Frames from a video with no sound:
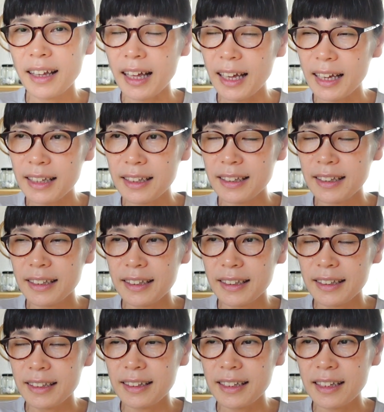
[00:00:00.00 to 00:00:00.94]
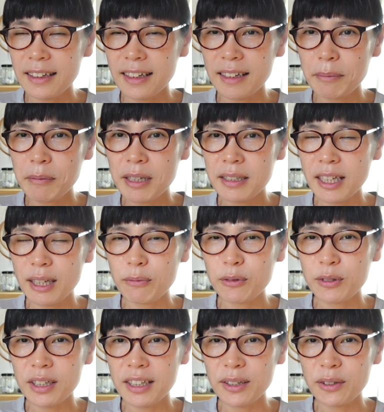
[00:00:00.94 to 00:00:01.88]
はいなんで皆さん
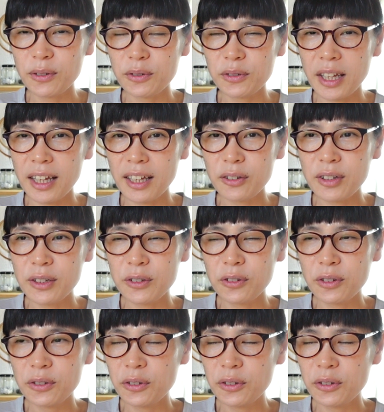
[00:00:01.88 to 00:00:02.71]
もぜひそのねユニクロ